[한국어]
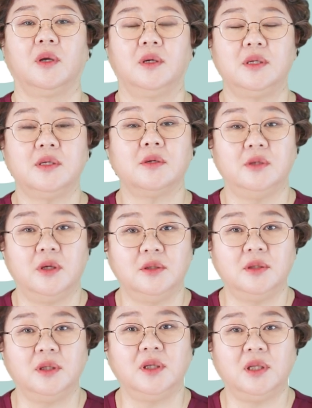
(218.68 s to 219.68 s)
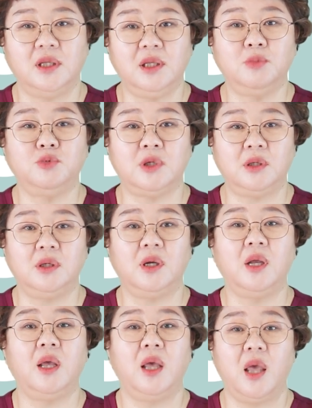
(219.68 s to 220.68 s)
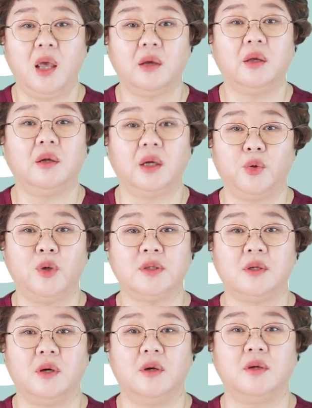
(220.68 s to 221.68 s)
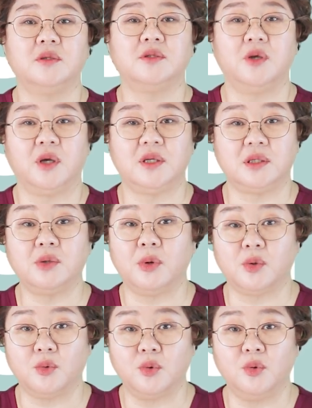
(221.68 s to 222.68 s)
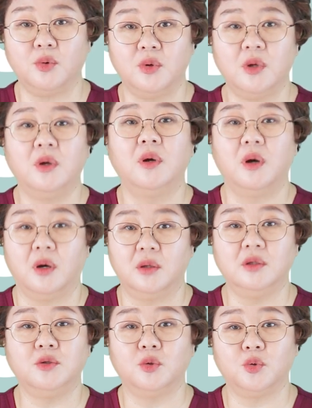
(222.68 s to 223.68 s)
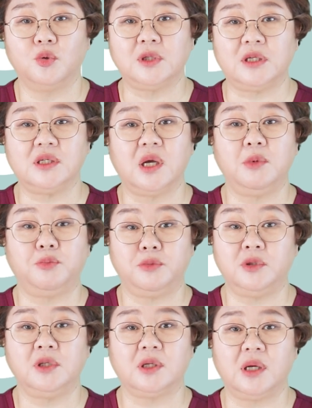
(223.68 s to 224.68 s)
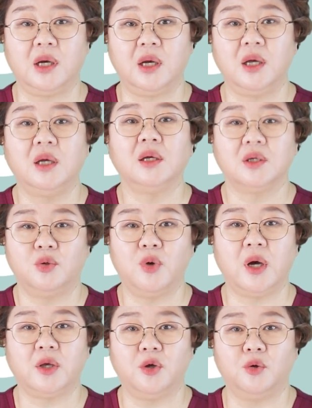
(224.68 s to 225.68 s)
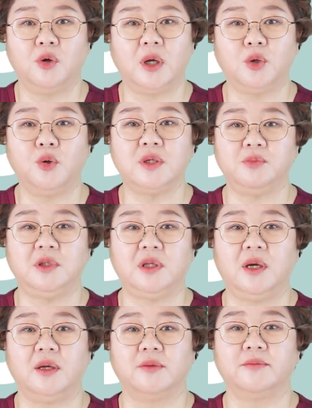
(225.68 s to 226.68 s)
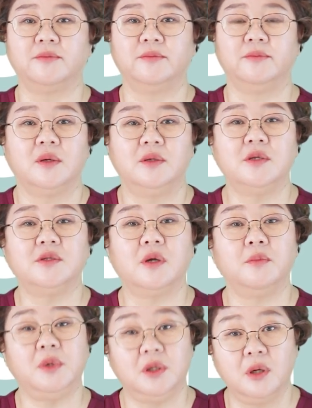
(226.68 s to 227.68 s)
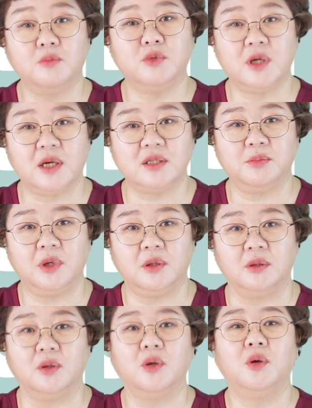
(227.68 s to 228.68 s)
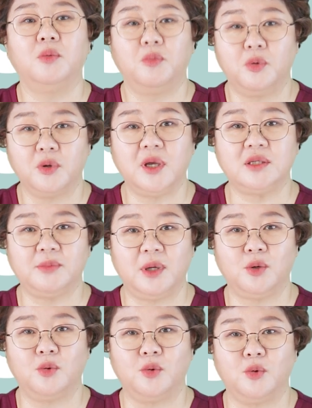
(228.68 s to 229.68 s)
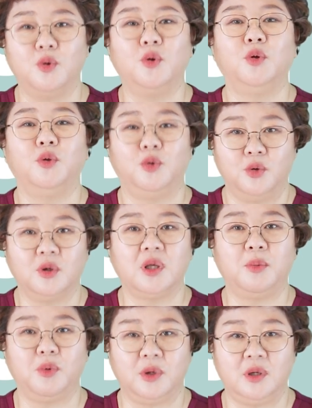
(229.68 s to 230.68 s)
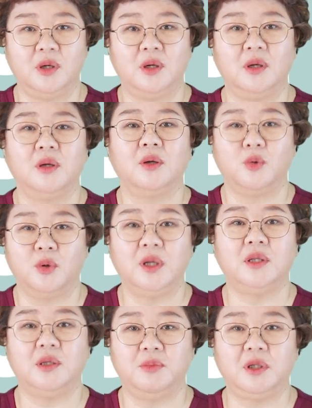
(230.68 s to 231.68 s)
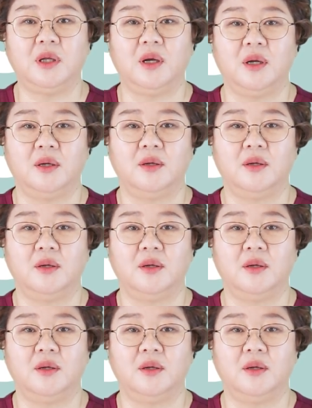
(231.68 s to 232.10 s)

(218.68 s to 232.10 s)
그래서 그녀는 이 문제를 해결하기 위해서 저에게 찾아왔고 어느 정도 자신감이 붙으니까 그와 결혼하기로 했습니다. 그녀처럼 이런 문제가 있으면 포기하지 말고 노력해보기를 권해드립니다.